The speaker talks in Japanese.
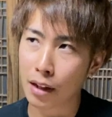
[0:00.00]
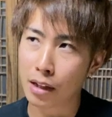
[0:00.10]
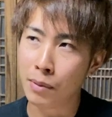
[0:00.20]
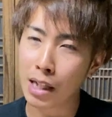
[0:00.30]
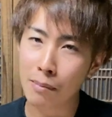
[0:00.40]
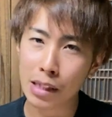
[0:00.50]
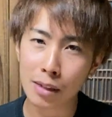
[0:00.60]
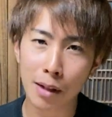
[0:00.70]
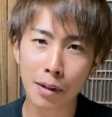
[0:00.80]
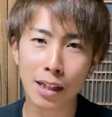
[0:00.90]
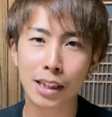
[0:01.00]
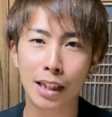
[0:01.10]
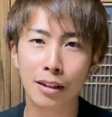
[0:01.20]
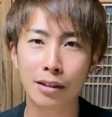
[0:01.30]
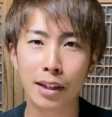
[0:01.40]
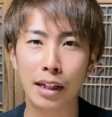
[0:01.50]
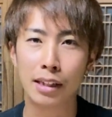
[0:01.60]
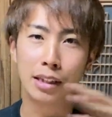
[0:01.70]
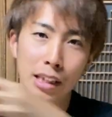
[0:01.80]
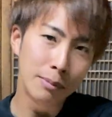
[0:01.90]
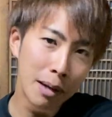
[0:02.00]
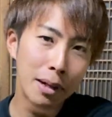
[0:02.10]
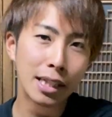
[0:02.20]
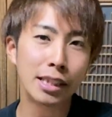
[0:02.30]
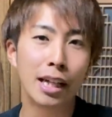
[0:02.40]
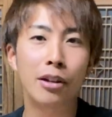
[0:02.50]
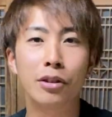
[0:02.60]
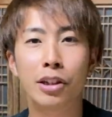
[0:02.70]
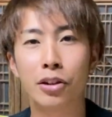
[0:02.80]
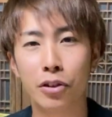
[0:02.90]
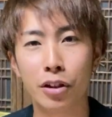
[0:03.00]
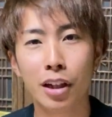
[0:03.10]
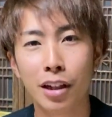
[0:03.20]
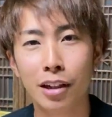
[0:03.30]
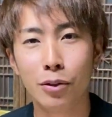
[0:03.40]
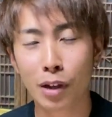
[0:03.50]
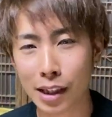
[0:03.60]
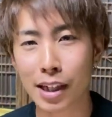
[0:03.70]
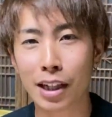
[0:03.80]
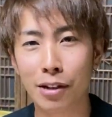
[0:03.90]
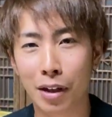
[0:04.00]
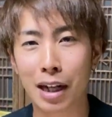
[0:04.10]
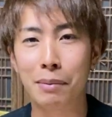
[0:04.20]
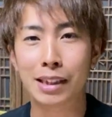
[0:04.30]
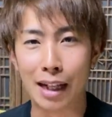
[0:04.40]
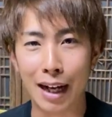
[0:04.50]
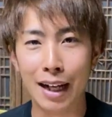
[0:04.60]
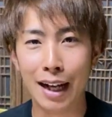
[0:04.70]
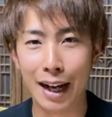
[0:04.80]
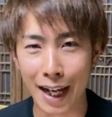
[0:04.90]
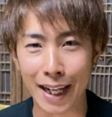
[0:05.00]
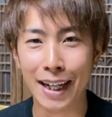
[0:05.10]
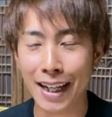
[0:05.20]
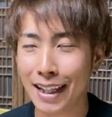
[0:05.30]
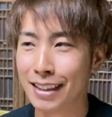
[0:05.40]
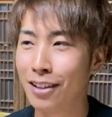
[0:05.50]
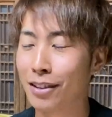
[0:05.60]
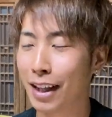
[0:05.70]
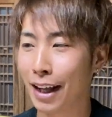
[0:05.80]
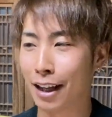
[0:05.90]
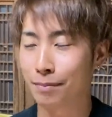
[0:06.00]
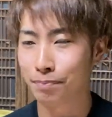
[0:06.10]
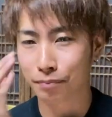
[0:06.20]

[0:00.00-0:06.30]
南島原市じゃなくて島原市にあるっていうのが最近分かりました。はい、なので、